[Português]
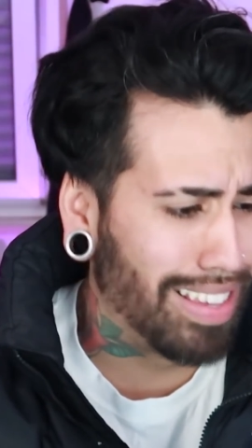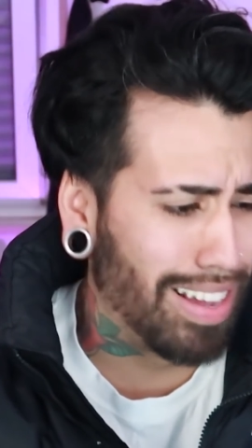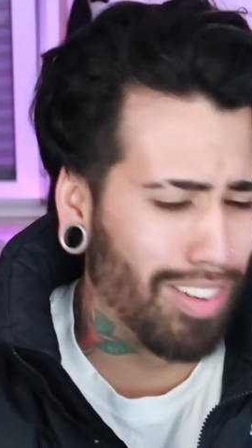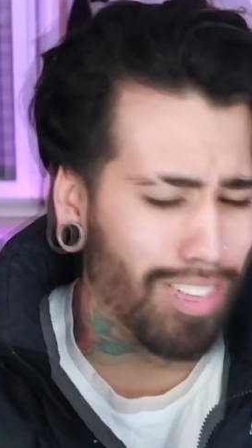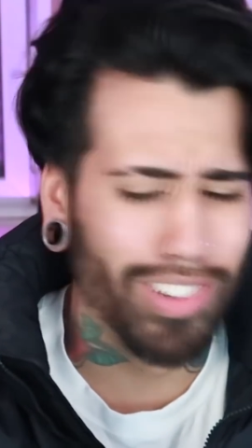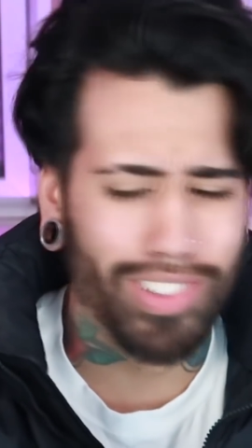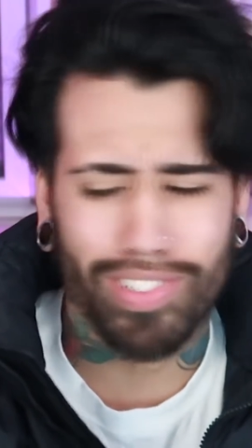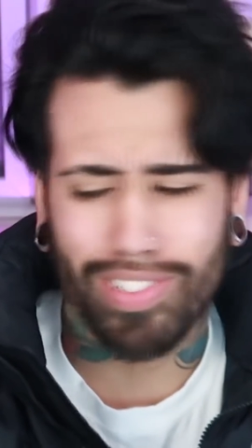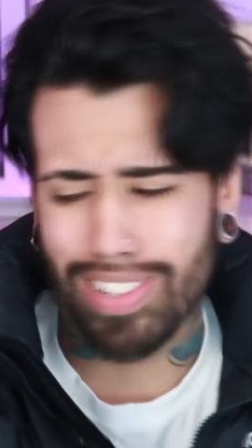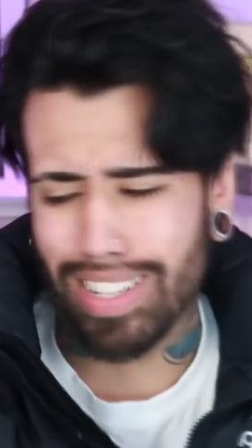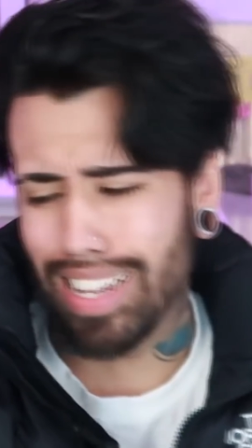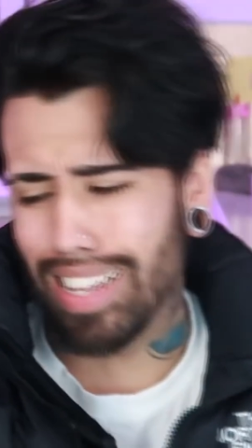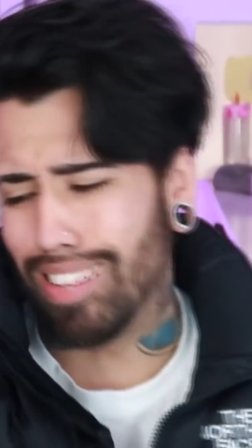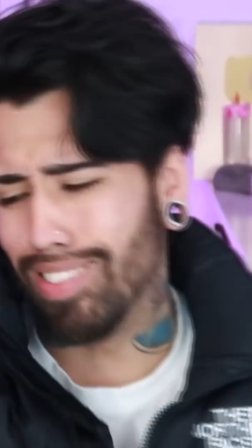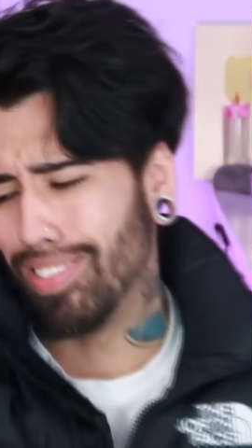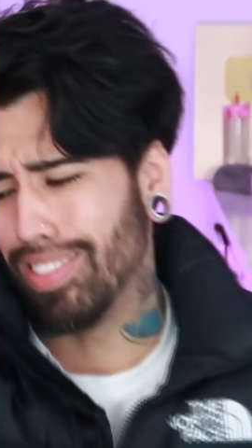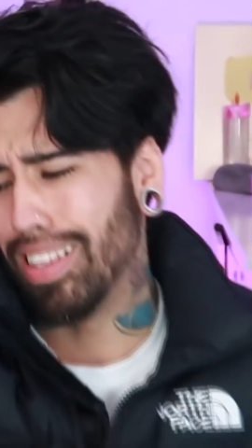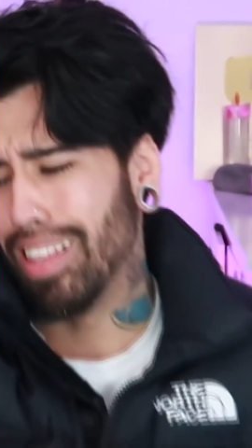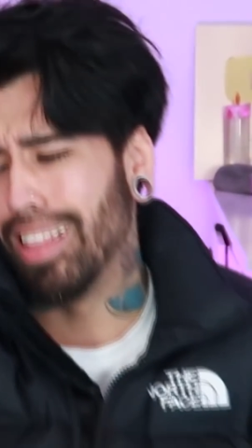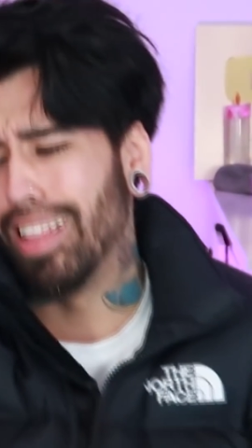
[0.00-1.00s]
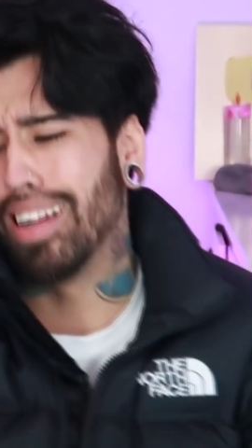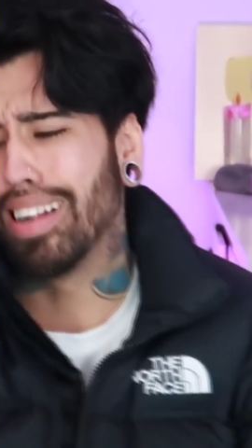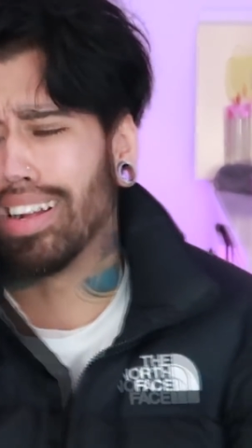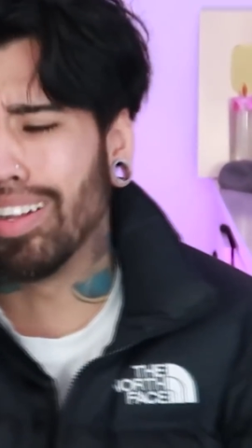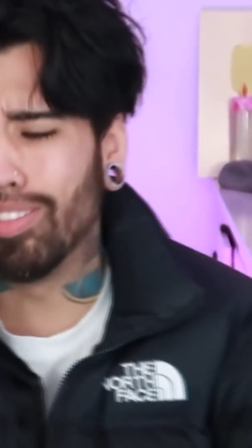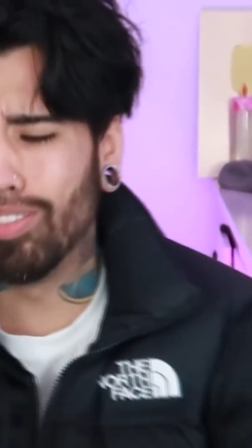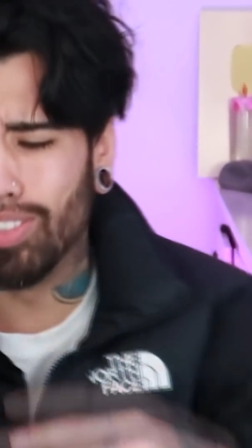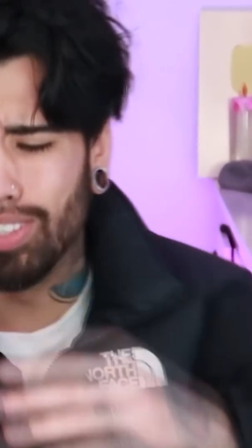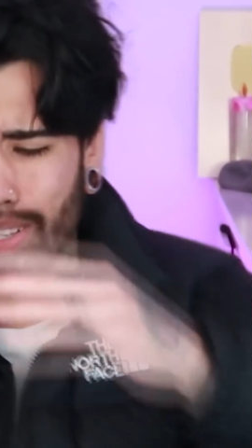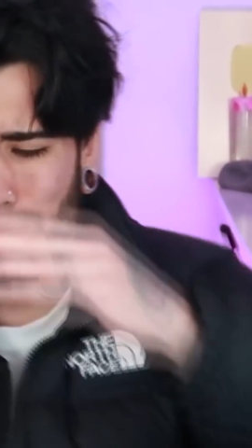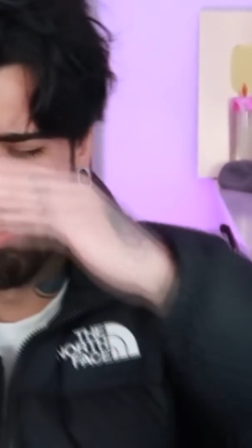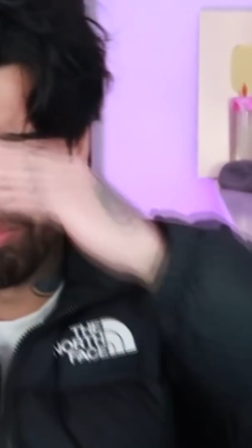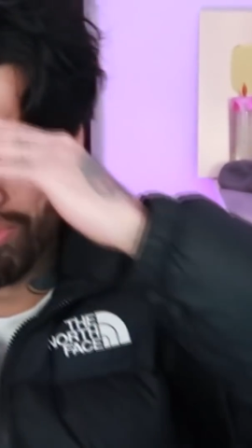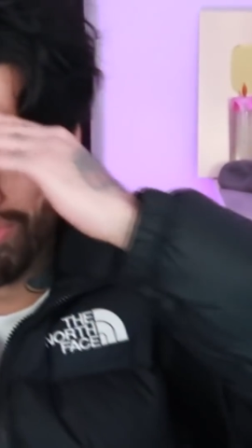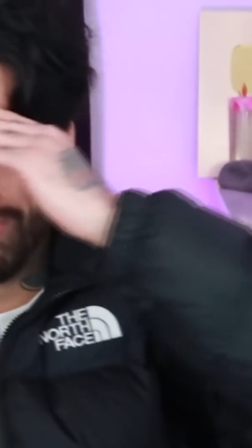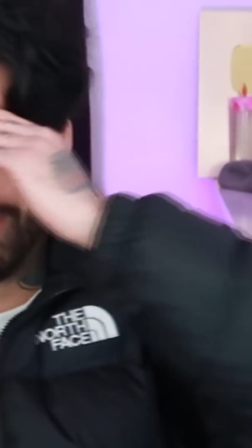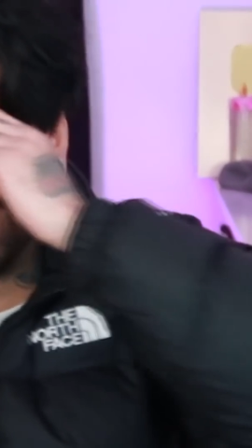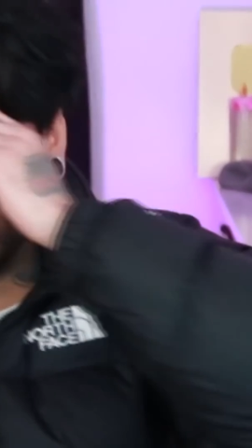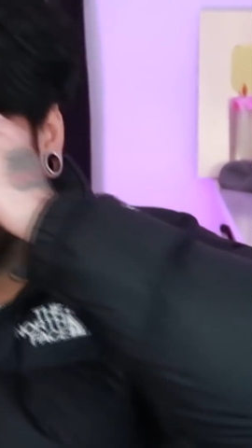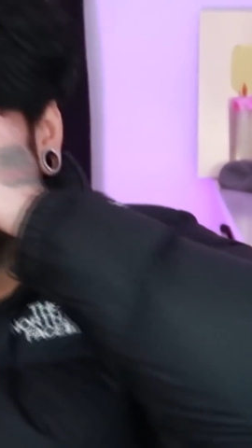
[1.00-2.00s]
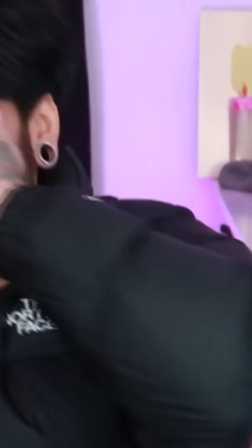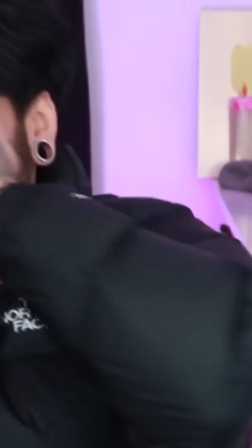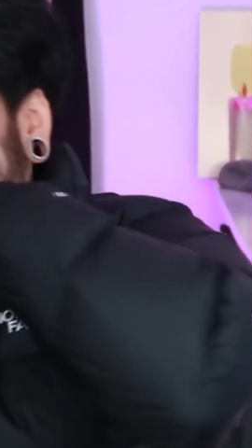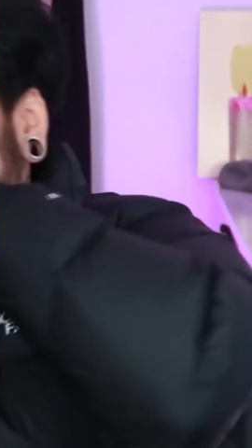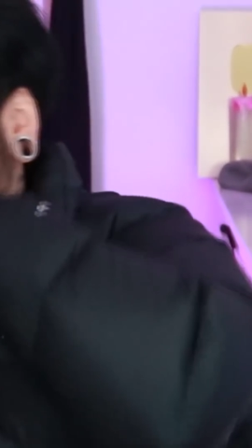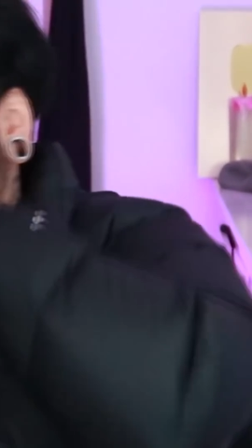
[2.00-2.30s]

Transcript: aonde o cara usa largador na bochecha.